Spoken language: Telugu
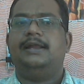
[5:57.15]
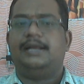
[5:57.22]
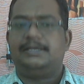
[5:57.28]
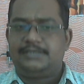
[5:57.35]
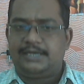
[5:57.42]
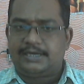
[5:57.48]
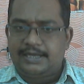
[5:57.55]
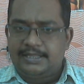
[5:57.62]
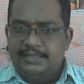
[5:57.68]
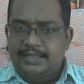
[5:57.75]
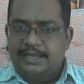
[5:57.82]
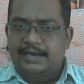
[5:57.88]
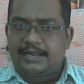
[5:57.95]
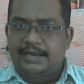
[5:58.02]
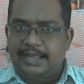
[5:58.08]
నచ్చినట్లయితే
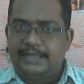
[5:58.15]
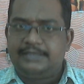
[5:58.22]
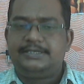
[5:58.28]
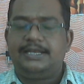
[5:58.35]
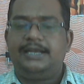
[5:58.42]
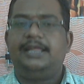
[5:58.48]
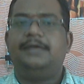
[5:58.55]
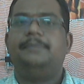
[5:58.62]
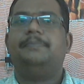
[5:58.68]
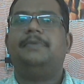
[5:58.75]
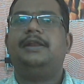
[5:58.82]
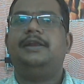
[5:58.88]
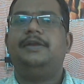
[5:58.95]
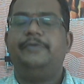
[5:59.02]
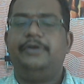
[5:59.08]
కనుక లైక్ చేయండి
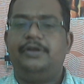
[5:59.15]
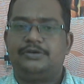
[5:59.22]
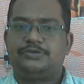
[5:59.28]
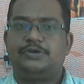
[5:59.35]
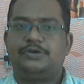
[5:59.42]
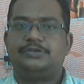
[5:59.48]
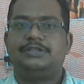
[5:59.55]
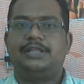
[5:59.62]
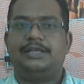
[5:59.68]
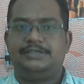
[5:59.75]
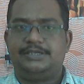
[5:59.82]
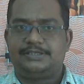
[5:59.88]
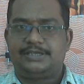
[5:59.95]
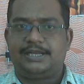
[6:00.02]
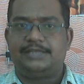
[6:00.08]
మరిన్ని వీడియోస్ కోసం
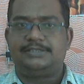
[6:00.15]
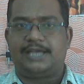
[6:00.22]
దయచేసి నా